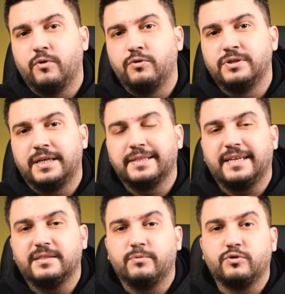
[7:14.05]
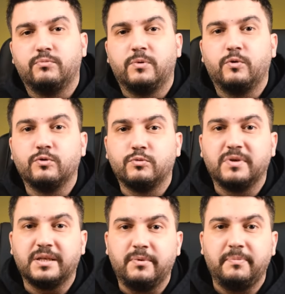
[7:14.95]
Oyunlarda kasma donma olur
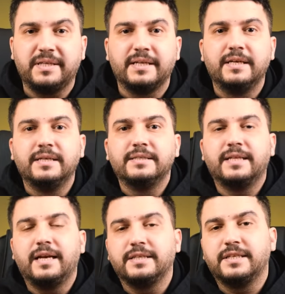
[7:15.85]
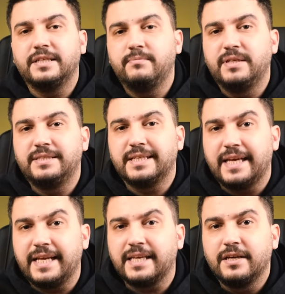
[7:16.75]
mu gibi bir telaşa girmenize
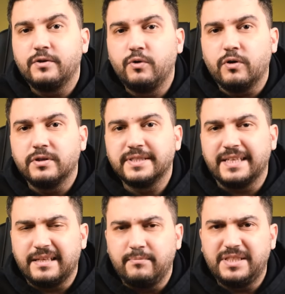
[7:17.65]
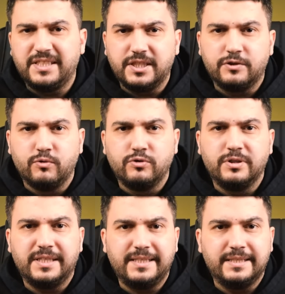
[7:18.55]
gerek yok. Zaten biz çeşitli oyunları